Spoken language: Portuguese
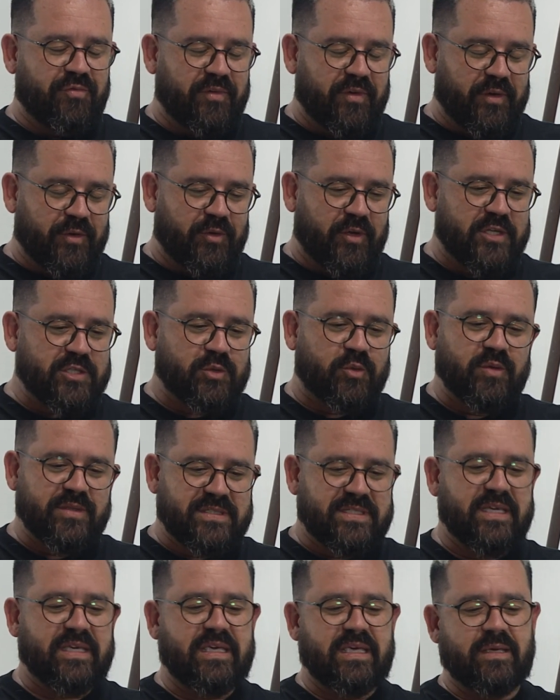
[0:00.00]
nós
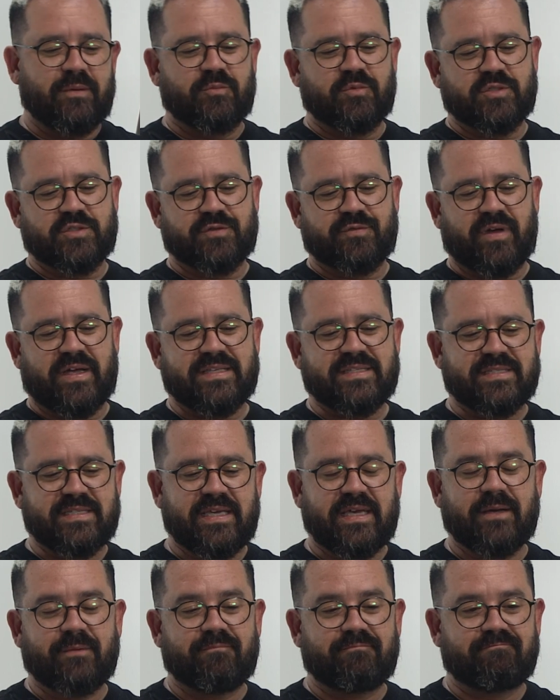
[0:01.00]
conseguimos
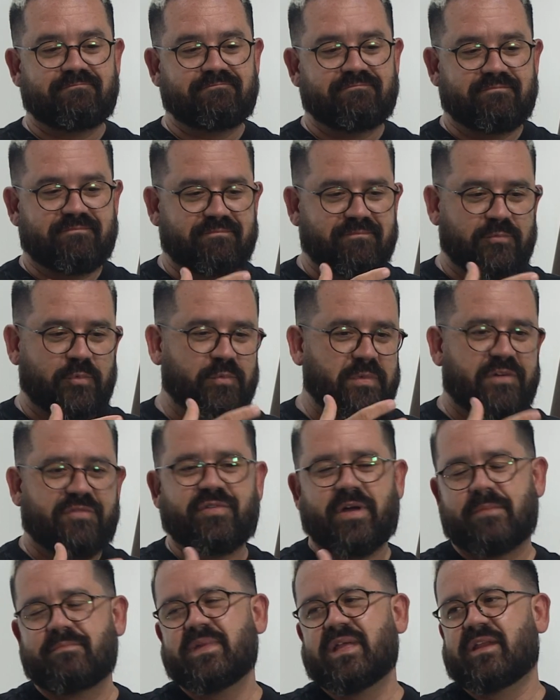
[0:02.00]
fazer uma
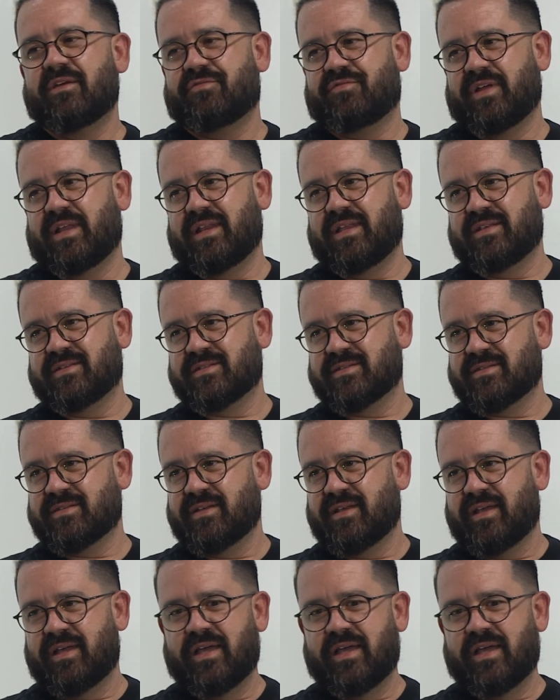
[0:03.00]
família feliz,